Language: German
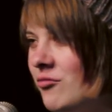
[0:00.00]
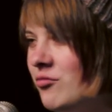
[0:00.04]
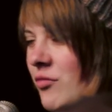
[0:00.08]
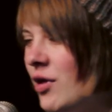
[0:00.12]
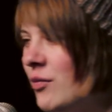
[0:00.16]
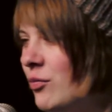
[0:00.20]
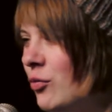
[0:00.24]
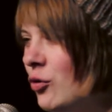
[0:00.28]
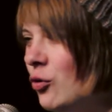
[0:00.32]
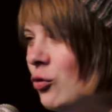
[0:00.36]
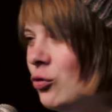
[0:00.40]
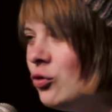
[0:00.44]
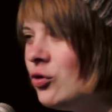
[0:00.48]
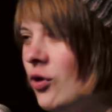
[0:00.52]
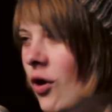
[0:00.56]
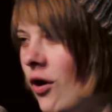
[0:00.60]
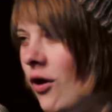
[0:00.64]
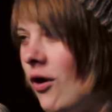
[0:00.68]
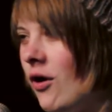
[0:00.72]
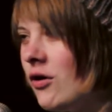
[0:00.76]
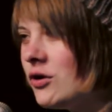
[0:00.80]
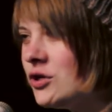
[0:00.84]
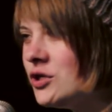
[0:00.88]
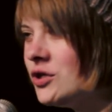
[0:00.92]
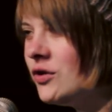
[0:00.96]
Mit
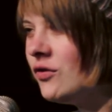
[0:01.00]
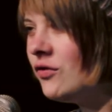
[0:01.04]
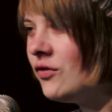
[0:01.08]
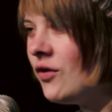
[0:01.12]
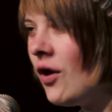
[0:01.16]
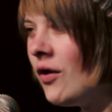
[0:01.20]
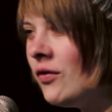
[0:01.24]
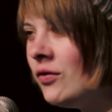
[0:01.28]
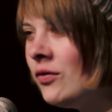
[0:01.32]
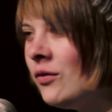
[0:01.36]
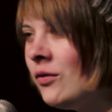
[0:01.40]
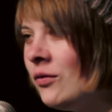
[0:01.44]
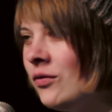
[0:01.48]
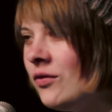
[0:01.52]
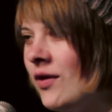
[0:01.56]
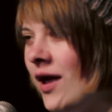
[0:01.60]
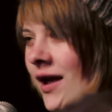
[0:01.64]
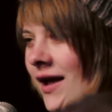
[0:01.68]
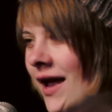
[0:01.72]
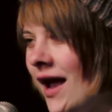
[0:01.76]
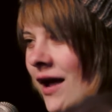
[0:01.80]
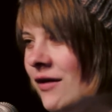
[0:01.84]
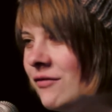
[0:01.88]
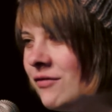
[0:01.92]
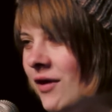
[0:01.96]
blutorangen
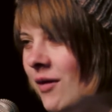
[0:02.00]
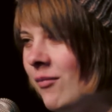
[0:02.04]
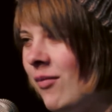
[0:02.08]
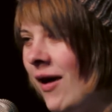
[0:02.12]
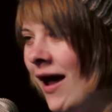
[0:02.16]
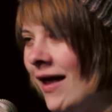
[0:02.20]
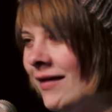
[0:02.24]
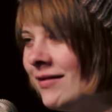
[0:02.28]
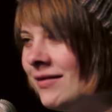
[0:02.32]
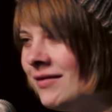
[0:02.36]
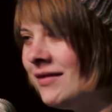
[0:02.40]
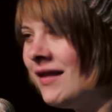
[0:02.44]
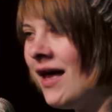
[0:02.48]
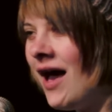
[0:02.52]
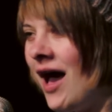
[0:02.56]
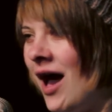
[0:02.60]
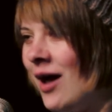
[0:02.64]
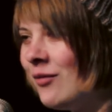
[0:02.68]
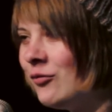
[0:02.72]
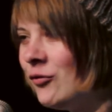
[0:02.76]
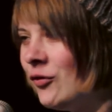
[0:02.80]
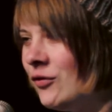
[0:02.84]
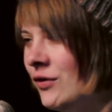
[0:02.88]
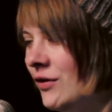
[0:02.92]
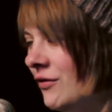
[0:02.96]
Sonnenuntergang verbrannten
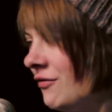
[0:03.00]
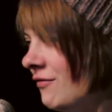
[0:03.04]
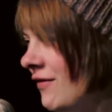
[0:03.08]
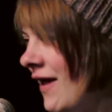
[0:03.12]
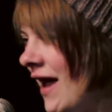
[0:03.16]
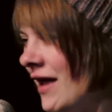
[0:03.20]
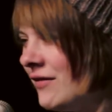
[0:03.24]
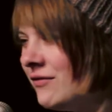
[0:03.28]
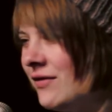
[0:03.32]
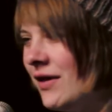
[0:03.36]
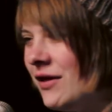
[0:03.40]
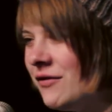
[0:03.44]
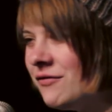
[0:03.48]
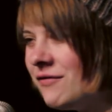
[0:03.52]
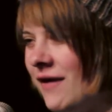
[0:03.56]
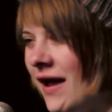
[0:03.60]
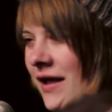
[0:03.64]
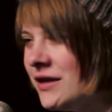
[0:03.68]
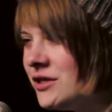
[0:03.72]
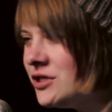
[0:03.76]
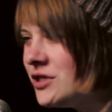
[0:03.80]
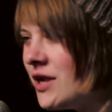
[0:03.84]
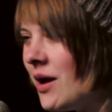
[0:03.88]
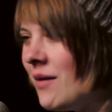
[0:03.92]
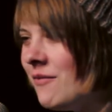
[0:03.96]
Armen und die Fernweh
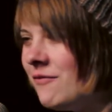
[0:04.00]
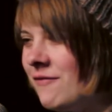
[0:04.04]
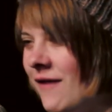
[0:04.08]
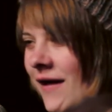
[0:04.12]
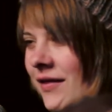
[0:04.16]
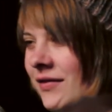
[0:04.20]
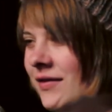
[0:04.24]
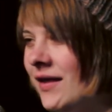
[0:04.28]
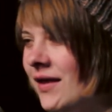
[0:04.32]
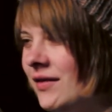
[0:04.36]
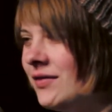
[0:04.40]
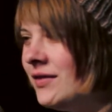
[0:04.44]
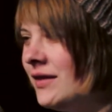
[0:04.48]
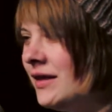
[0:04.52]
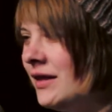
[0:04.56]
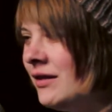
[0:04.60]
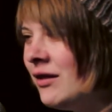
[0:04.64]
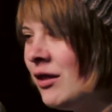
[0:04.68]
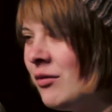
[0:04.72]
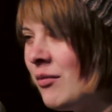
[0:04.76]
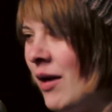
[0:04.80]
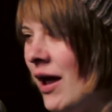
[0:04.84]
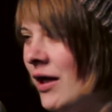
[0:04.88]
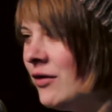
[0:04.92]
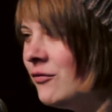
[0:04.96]

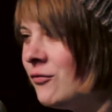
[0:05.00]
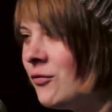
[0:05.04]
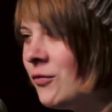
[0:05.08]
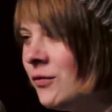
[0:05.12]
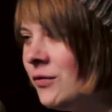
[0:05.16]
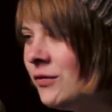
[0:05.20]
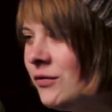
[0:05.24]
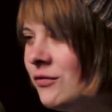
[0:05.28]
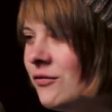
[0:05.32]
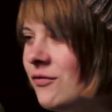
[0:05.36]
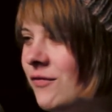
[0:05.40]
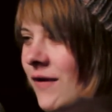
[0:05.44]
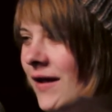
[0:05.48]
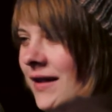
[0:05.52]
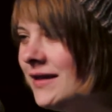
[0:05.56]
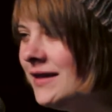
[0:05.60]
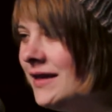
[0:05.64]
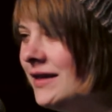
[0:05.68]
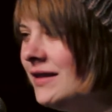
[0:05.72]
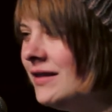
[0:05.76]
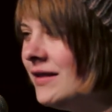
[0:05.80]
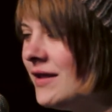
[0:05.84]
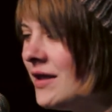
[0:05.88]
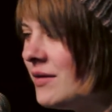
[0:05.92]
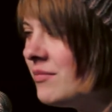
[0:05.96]
Feinstaubfantasien in meinen Wunden verliehen